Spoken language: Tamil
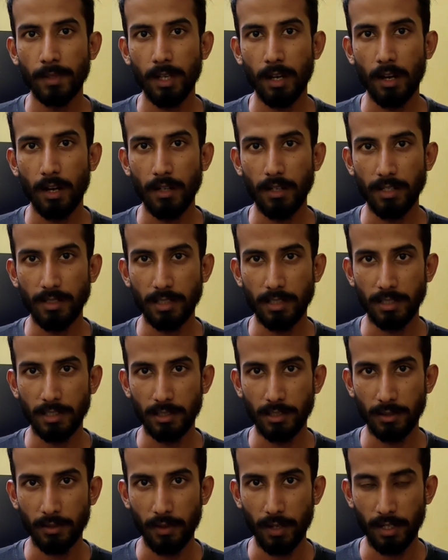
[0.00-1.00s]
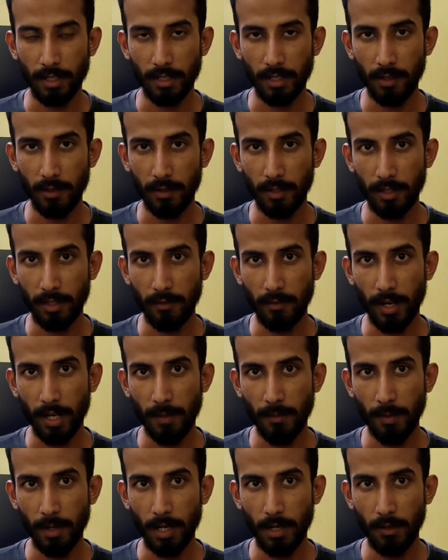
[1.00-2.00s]
ஹார்ட் டிசீசஸ் வரத்துக்கு வந்து
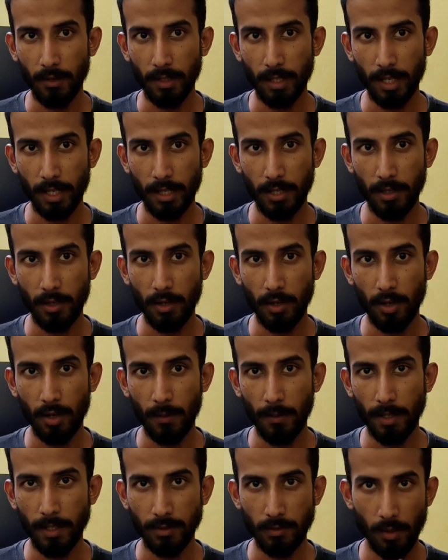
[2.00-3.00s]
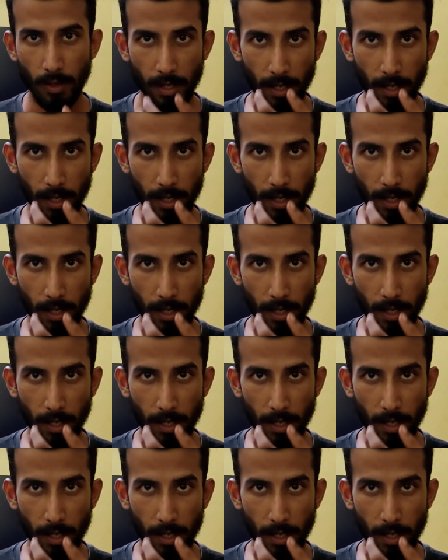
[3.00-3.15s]
வாய்ப்புகள் வந்து அதிகம் அப்படின்னு